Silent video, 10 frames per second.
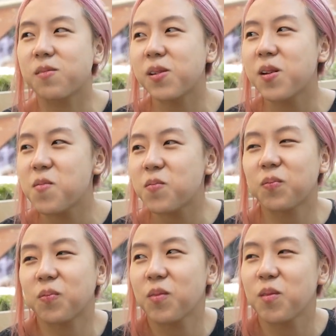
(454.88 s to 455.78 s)
ดนึงไหม
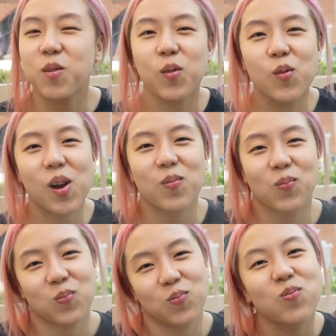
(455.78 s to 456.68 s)
ไม่รู้อะ
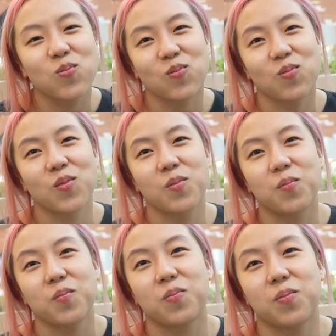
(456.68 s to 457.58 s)
เท่าไหร่ห้า
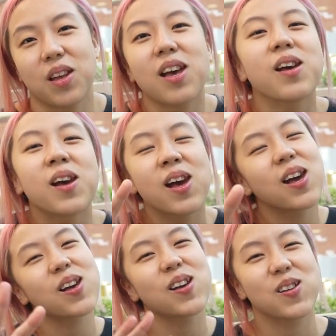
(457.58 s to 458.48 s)
ขีดอ่า
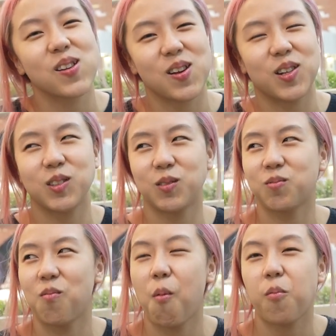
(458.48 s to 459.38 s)
ห้าอันนี้
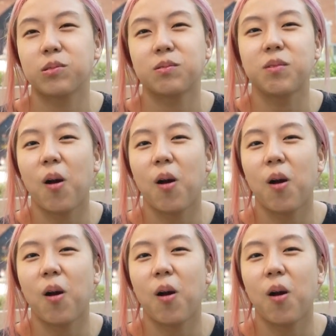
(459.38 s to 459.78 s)
เจ็ดขีด